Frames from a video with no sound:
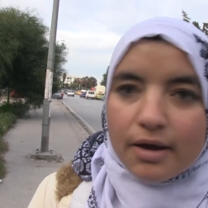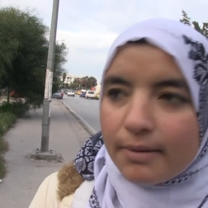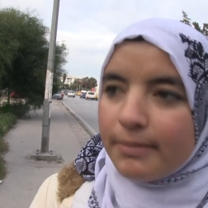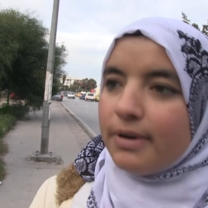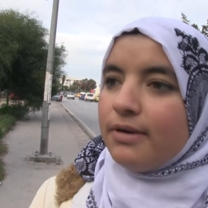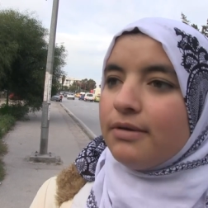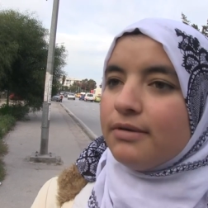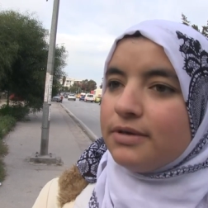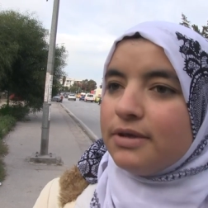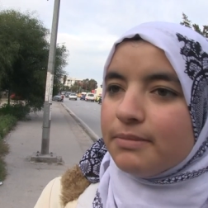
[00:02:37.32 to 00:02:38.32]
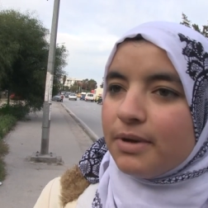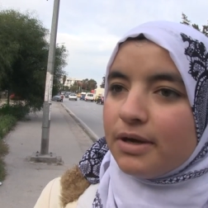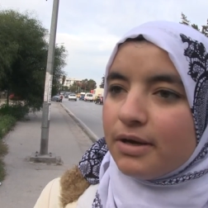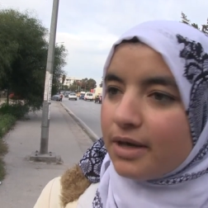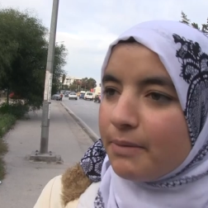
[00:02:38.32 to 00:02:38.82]
اما
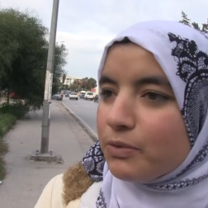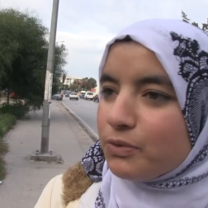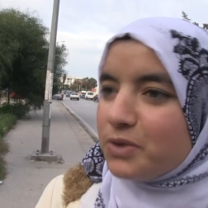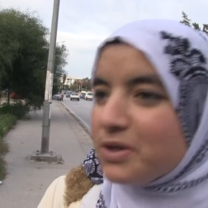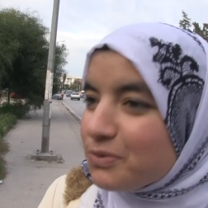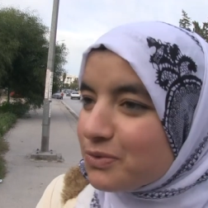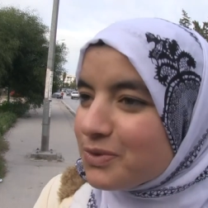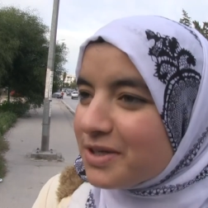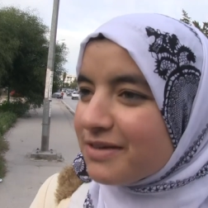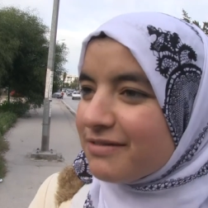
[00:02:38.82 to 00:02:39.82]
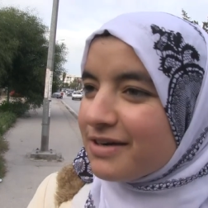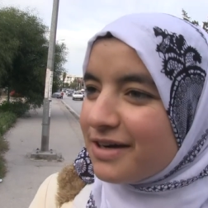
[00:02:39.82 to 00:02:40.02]
كيما كما تدين وتدين